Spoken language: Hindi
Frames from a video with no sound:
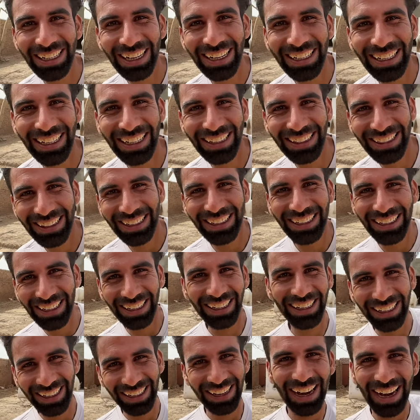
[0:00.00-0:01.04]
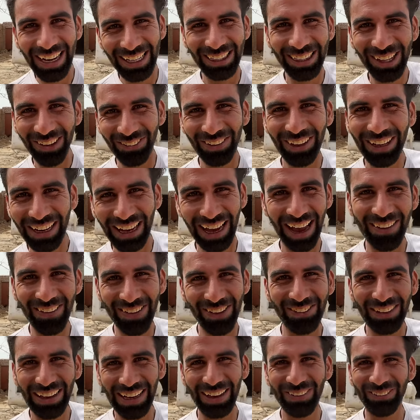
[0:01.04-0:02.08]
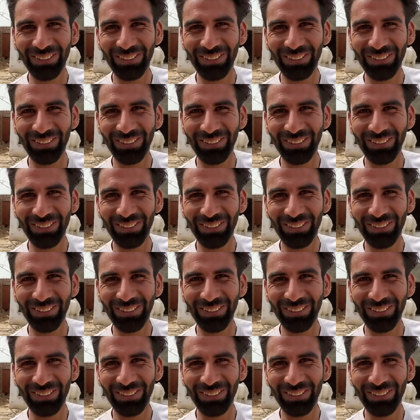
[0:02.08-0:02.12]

क्या करते हैं आज तो मेरा हैवी वाला